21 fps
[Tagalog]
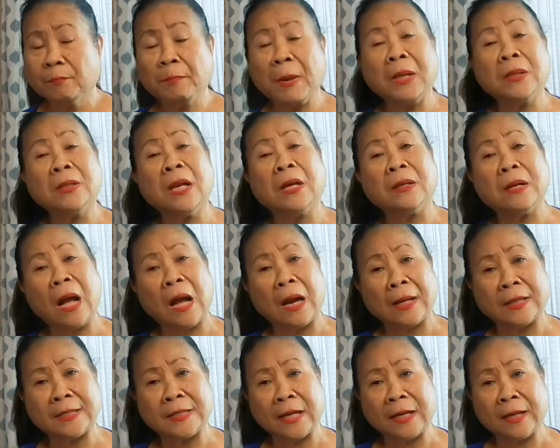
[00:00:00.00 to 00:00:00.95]
pag
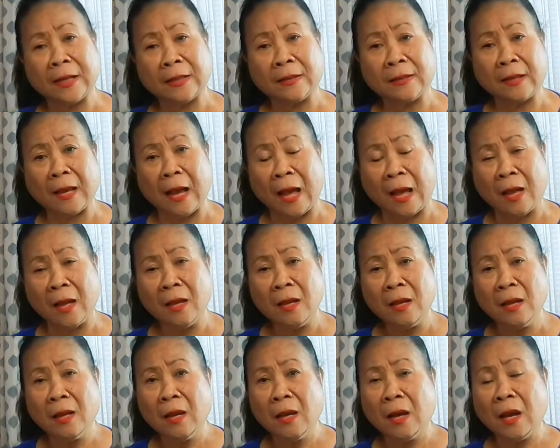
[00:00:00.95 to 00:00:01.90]
nagkakasakit ka,
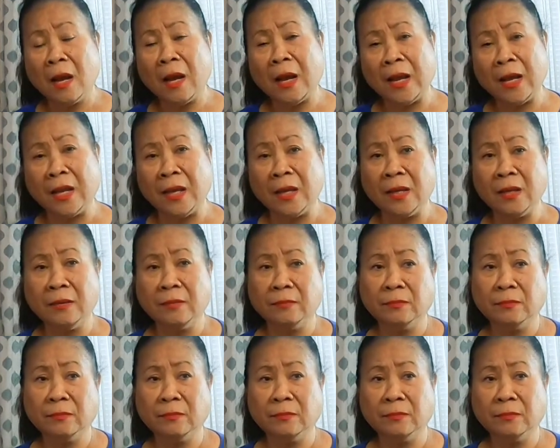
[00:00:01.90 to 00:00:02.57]
ay